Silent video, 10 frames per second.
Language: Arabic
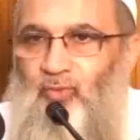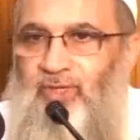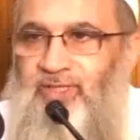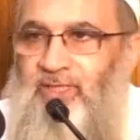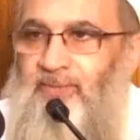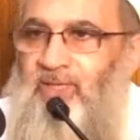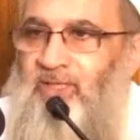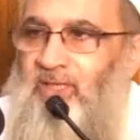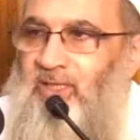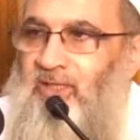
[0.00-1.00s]

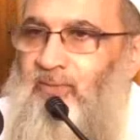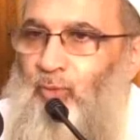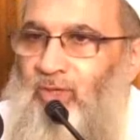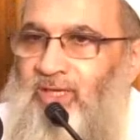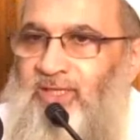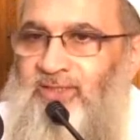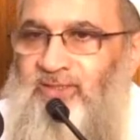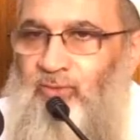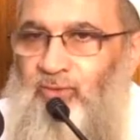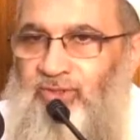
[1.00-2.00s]
وإنما كلام أهل
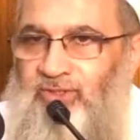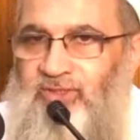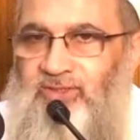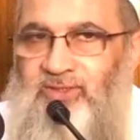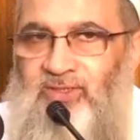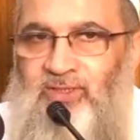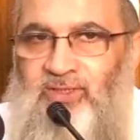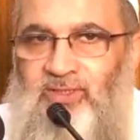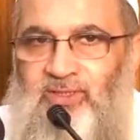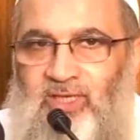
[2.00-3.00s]
التوحيد
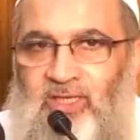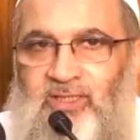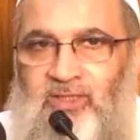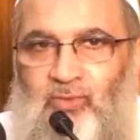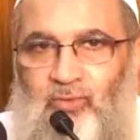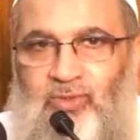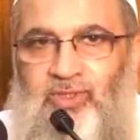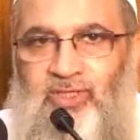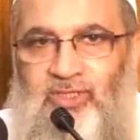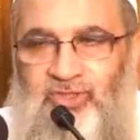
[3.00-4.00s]
أن
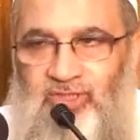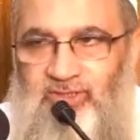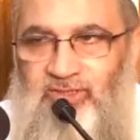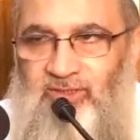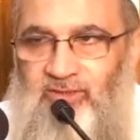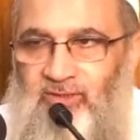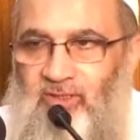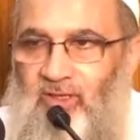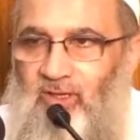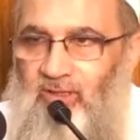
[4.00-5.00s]
كل شيء
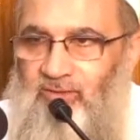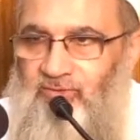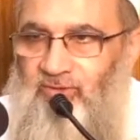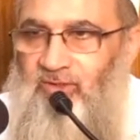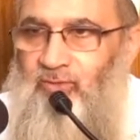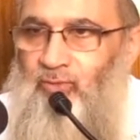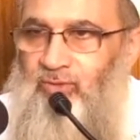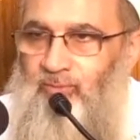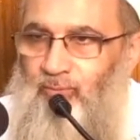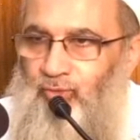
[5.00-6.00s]

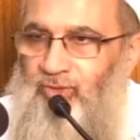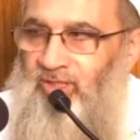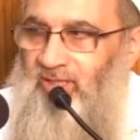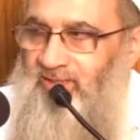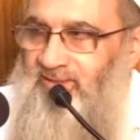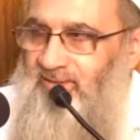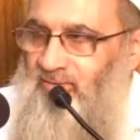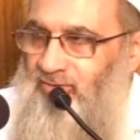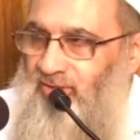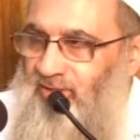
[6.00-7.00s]
أعطاه ربنا عز
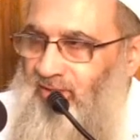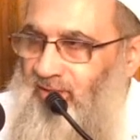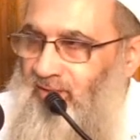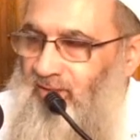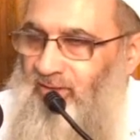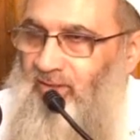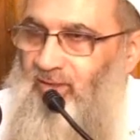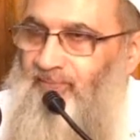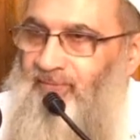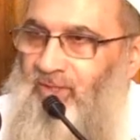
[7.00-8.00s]
وجل
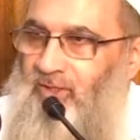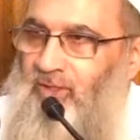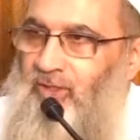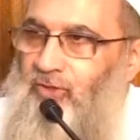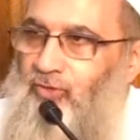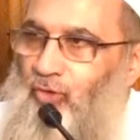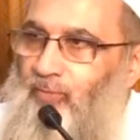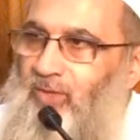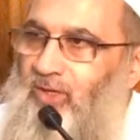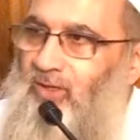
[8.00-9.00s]
خلقه
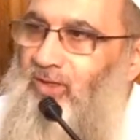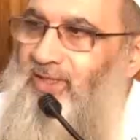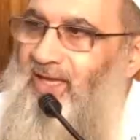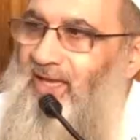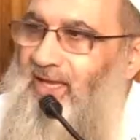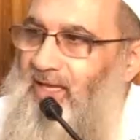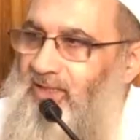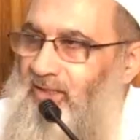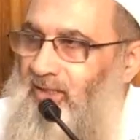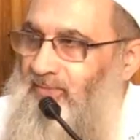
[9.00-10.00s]
ثم قال
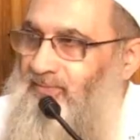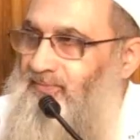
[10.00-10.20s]
هدى